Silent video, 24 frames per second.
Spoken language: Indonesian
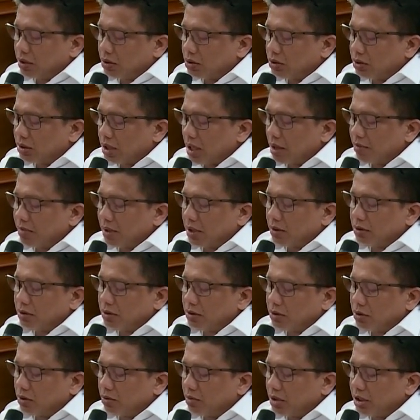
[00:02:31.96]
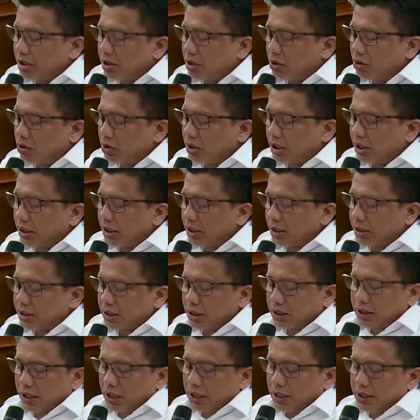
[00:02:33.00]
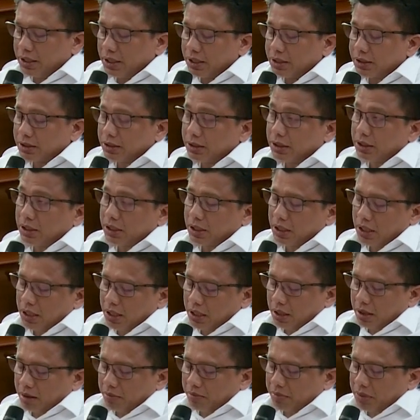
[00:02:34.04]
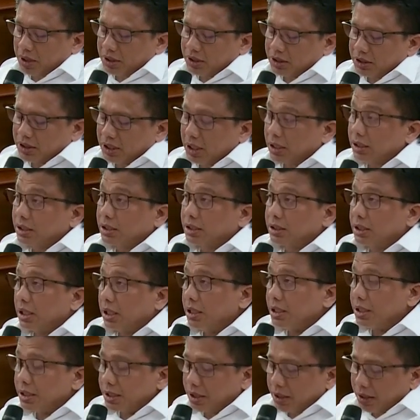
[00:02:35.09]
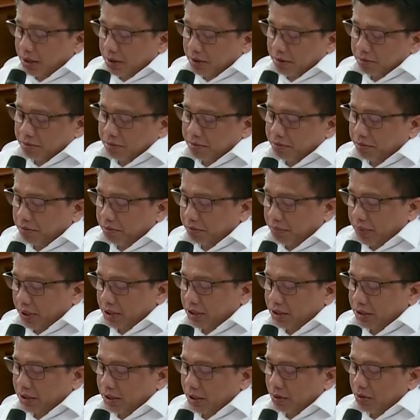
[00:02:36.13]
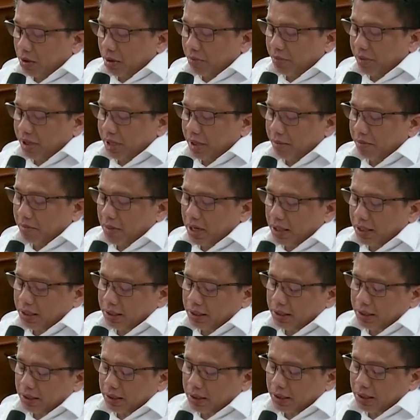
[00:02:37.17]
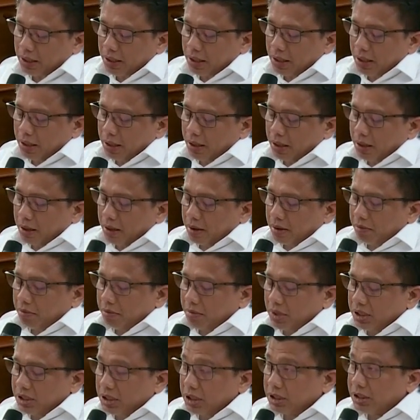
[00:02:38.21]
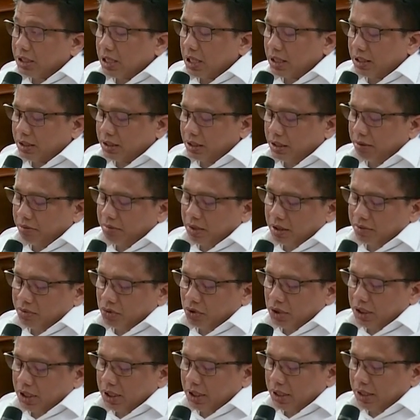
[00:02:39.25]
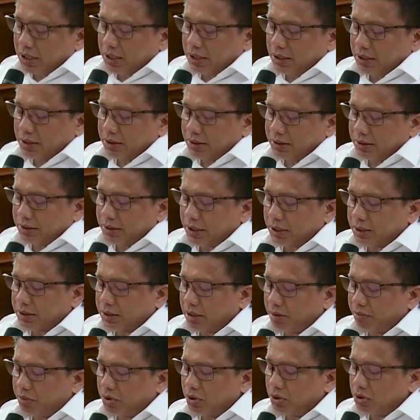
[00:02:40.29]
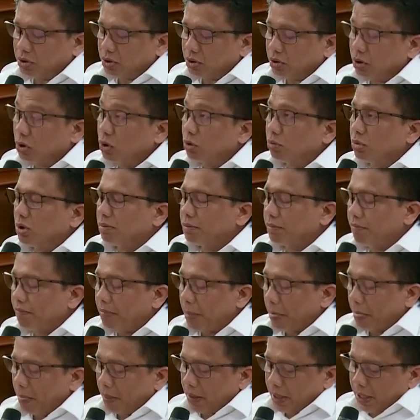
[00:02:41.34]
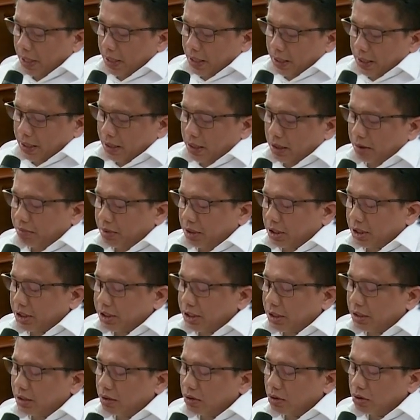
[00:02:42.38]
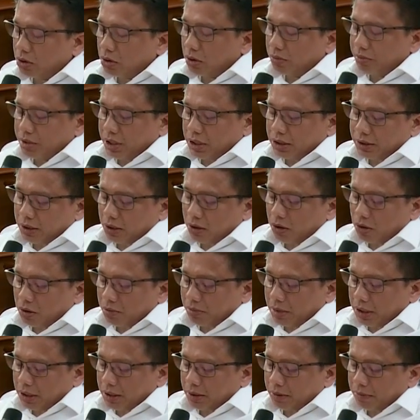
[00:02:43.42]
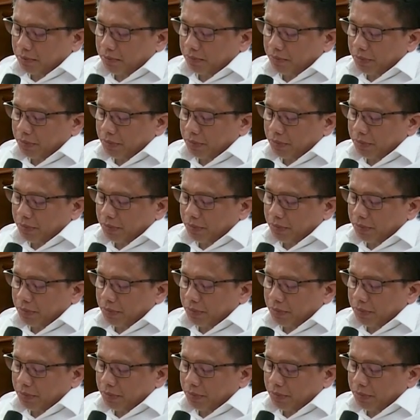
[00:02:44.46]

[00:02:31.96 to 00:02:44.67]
terutama untuk melindungi Richard Eliezer pasca terjadinya peristiwa penembakan. Majelis Hakim yang mulia, Jaksa Penuntut Umum, dan Penasihat Hukum yang terhormat.